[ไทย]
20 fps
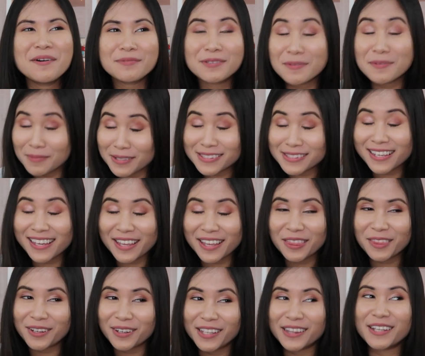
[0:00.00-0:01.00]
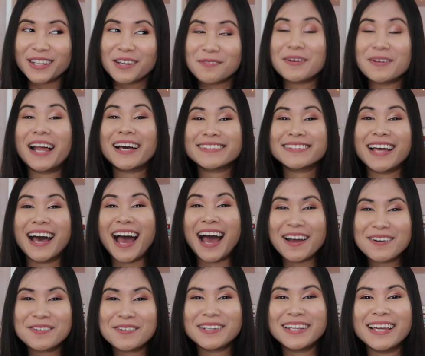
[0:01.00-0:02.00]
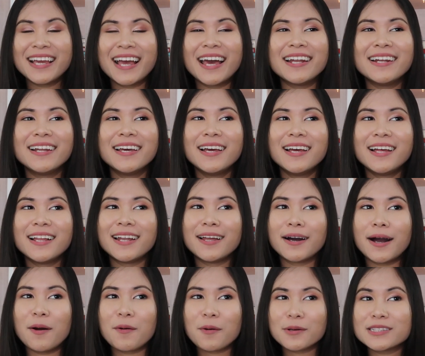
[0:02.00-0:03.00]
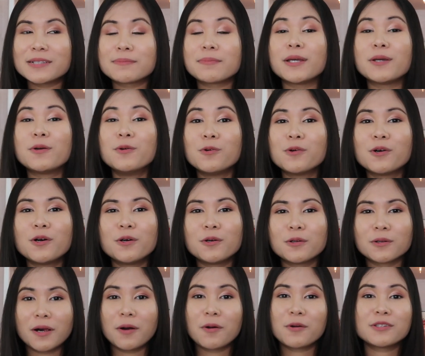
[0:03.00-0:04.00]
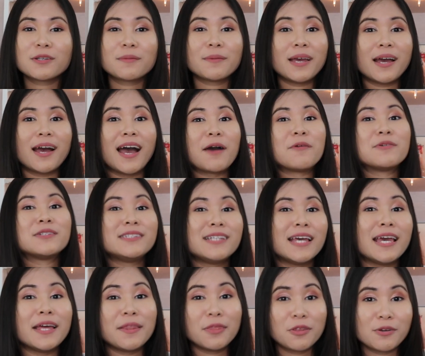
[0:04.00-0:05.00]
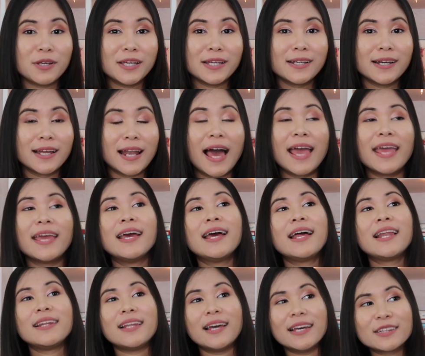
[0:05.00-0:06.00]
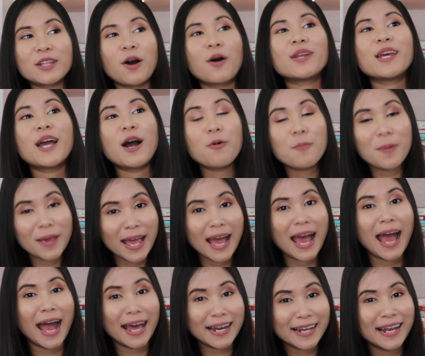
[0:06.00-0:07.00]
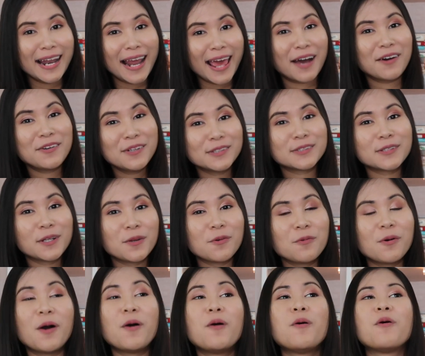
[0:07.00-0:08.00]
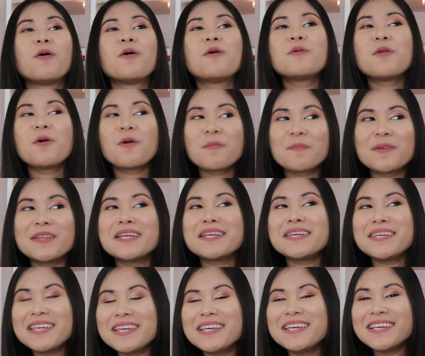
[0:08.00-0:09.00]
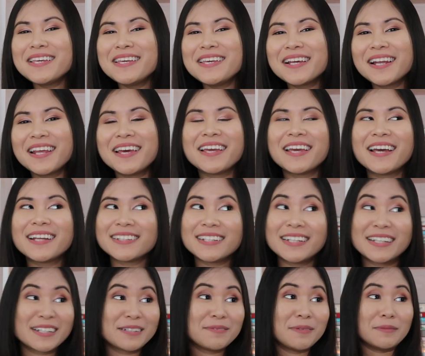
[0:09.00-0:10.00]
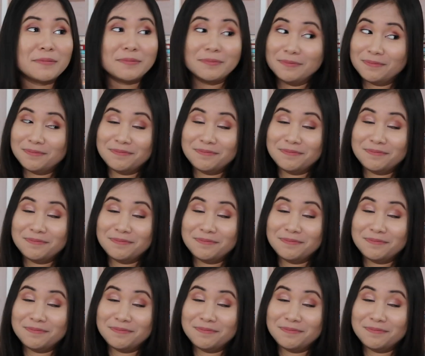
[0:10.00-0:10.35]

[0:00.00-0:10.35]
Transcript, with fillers: ฉันมี CIN3 แต่เดี๋ยวไปรักษาง้งี้งั้น แล้วเขาก็จะไป Google เขาก็จะไปหา CIN3 คืออะไรและตอนที่เขาไปหานั่นแหละเขาถึงจะรู้ว่าอ๋อลงเป็นงี้งี้อะไรเงี้ยติน่าก็แบบ